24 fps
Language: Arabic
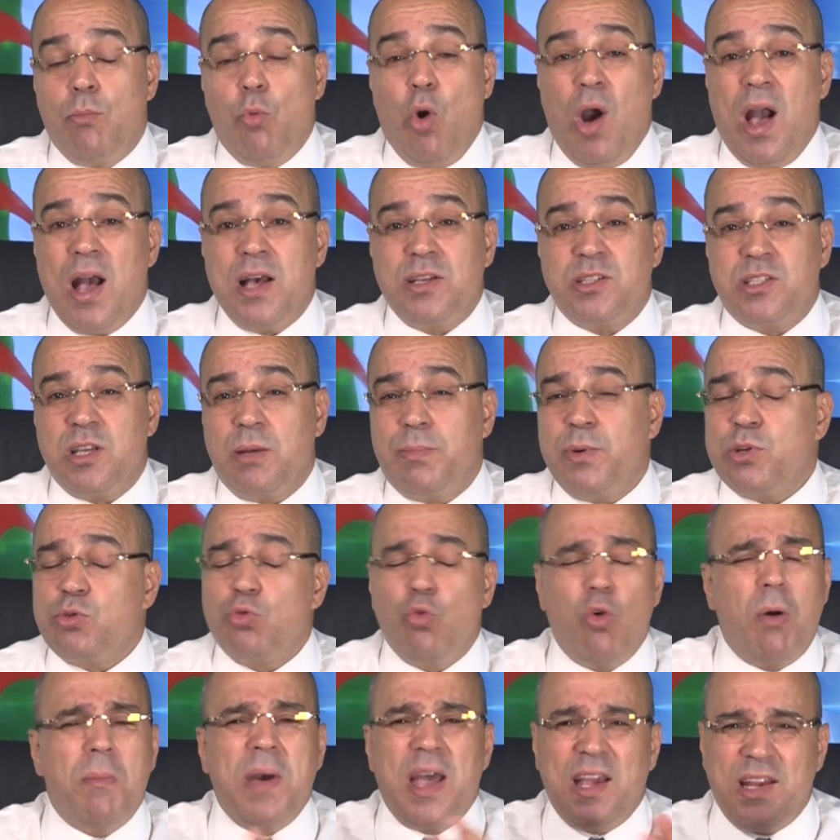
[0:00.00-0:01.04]
محاسبته
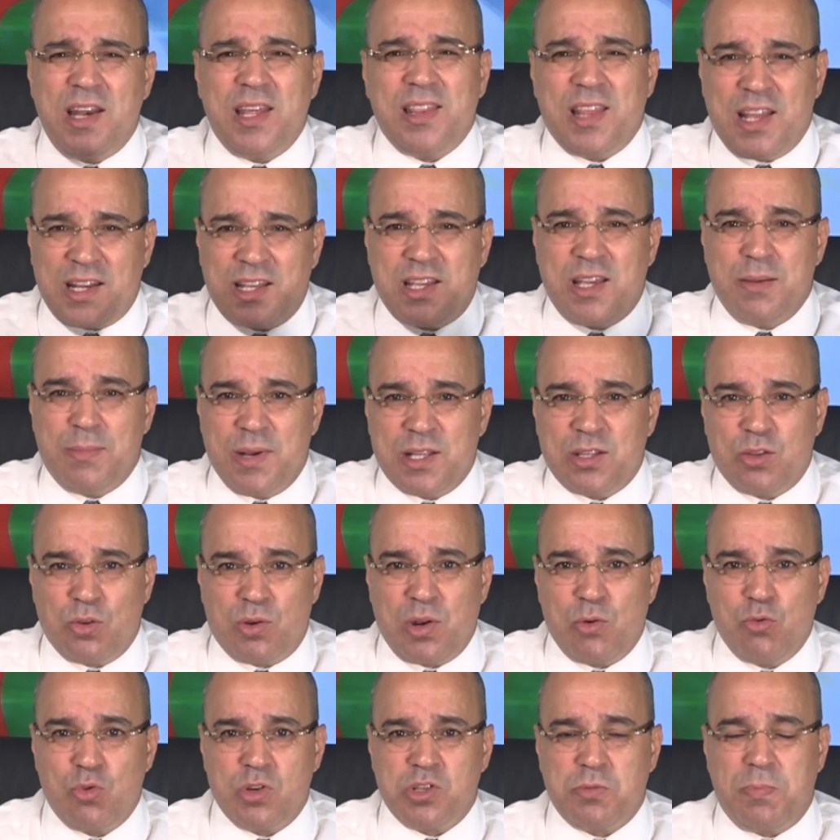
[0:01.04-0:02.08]
وما إلى ذلك كما
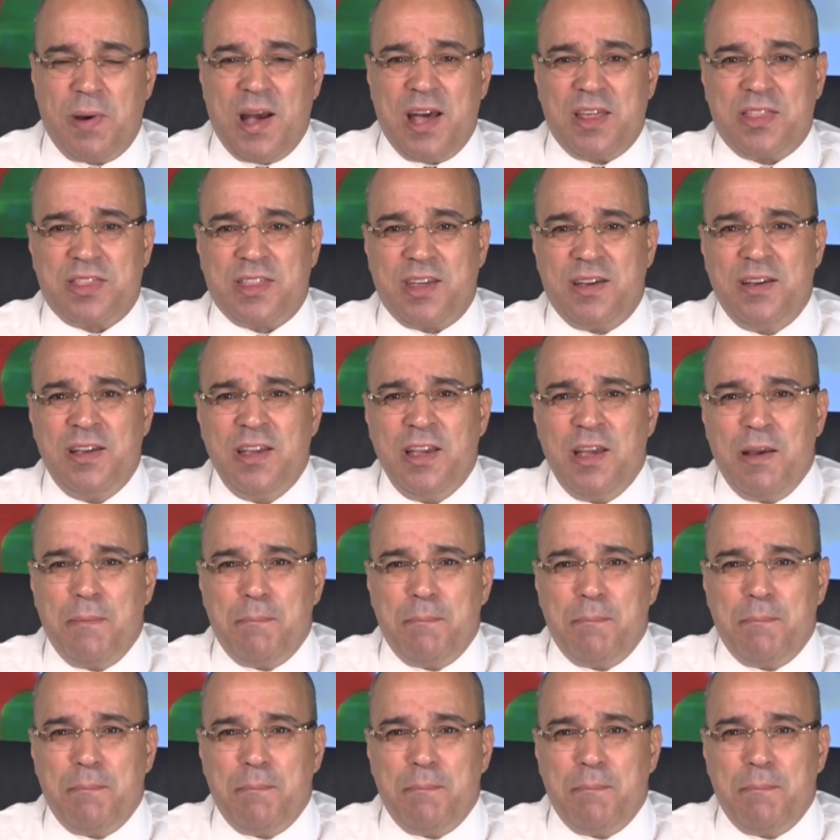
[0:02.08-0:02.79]
تروج بعض